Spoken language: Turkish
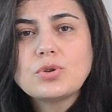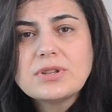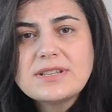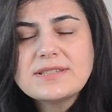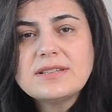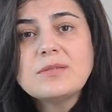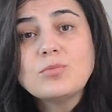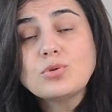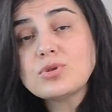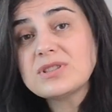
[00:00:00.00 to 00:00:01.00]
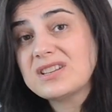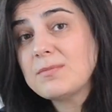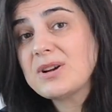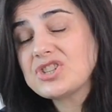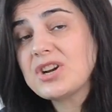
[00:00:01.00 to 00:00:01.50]
Dolayısıyla bunun
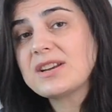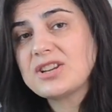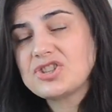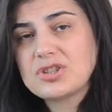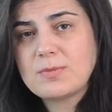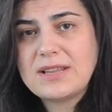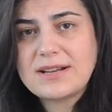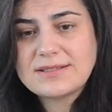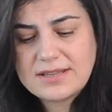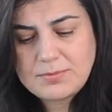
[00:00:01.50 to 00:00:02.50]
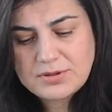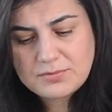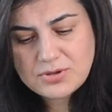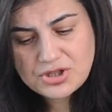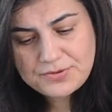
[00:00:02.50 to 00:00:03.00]
üzerine başka araştırmalar da
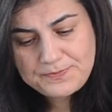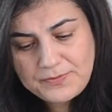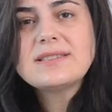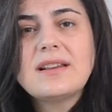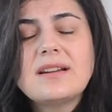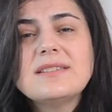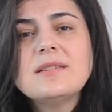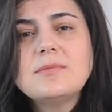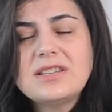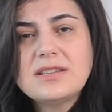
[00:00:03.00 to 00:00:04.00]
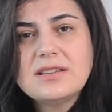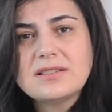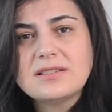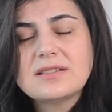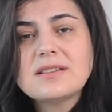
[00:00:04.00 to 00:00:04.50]
yapılmış. Mesela
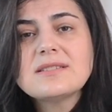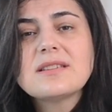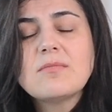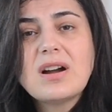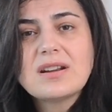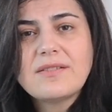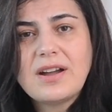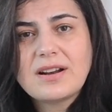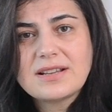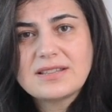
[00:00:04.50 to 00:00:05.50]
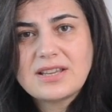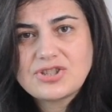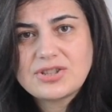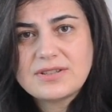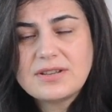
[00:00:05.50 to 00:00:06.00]
2002 yılında Zamara ve
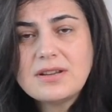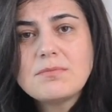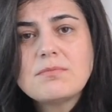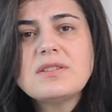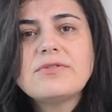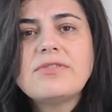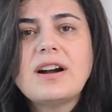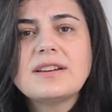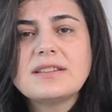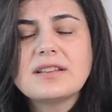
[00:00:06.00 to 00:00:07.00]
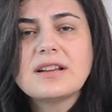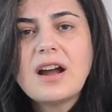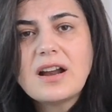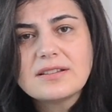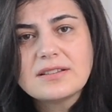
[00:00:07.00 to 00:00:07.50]
arkadaşları bir farenin
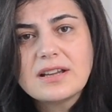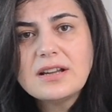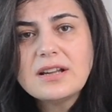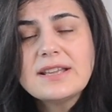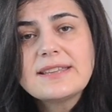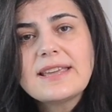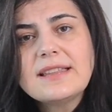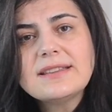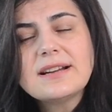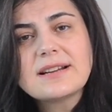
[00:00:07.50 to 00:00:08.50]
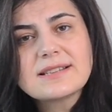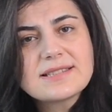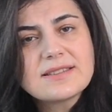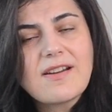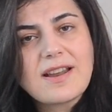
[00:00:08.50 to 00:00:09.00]
karnına kendi
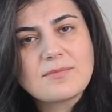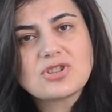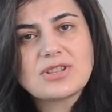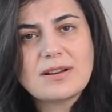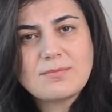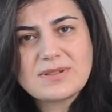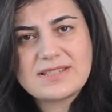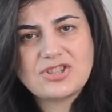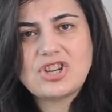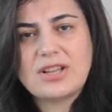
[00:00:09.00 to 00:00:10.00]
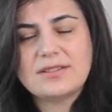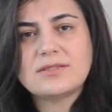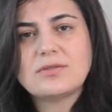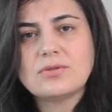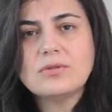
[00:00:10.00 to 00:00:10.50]
kakasını vermişler. Basitçe
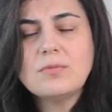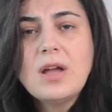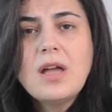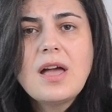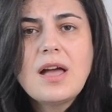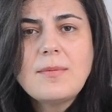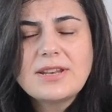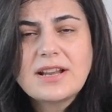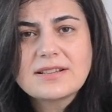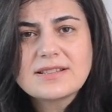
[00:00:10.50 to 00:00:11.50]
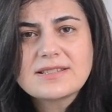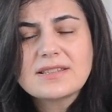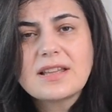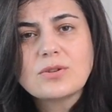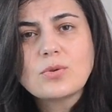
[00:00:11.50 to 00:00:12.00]
anlatıyorum. Hemen
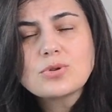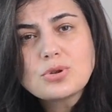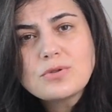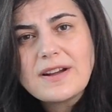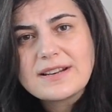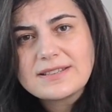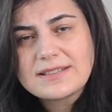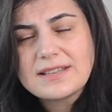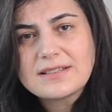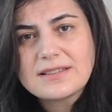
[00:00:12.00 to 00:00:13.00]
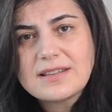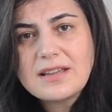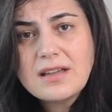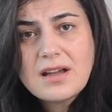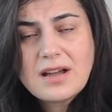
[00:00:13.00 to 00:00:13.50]
arkasından da ozonu
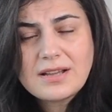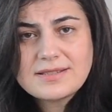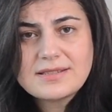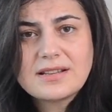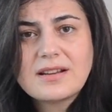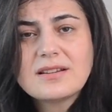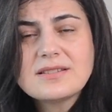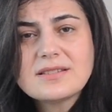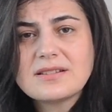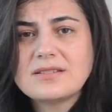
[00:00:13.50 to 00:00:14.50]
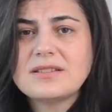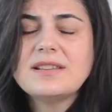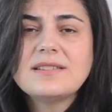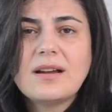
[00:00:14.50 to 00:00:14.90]
verdiklerinde aslında karın zarının